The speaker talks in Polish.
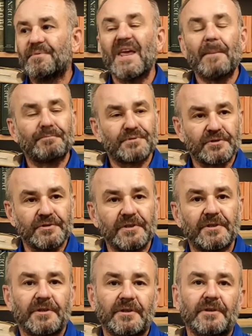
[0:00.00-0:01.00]

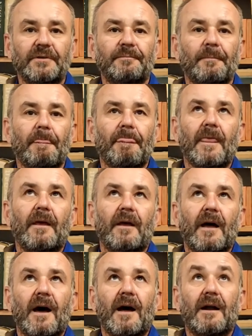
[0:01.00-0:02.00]
pieprzniki
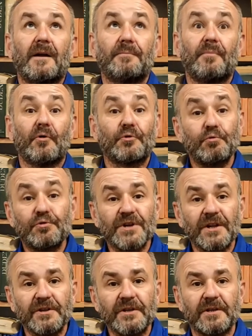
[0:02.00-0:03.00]
albo
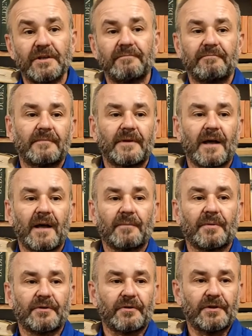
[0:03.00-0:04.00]
tłuczenniki,
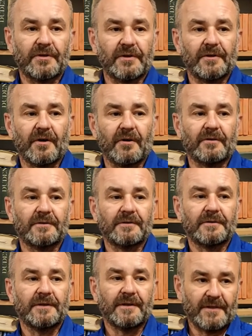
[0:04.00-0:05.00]
tak? bo to nie tylko
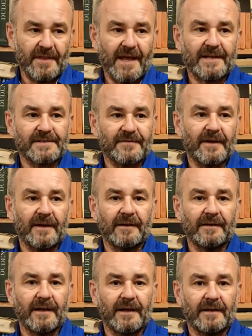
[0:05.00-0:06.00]

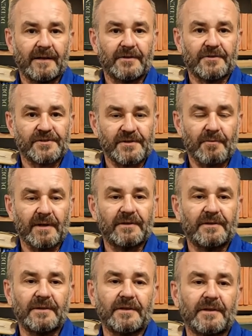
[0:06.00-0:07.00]
nazwa, ale też
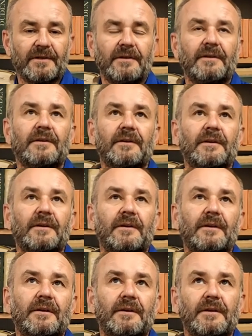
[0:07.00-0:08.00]
składniki
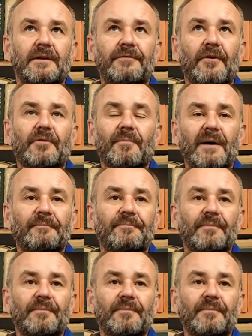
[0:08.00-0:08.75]
i forma.